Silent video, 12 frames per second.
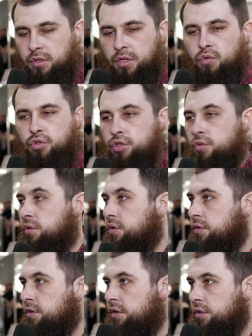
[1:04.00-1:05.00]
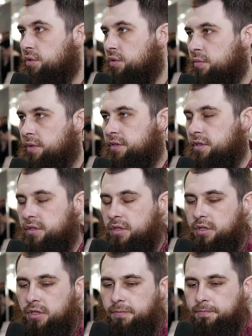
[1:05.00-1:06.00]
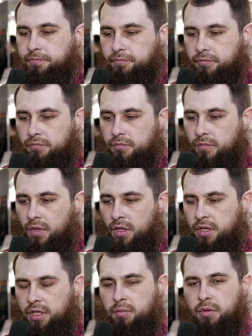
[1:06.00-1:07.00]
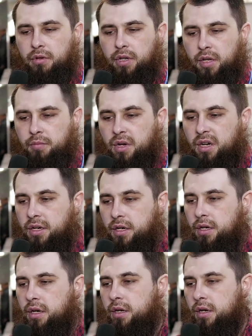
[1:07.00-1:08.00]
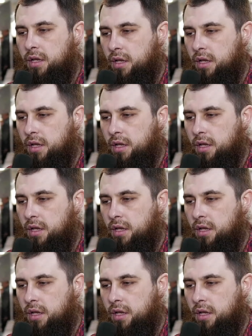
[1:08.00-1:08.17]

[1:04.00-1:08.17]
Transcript: того животного, из которого мясо делаем, и добавляем агар-агар.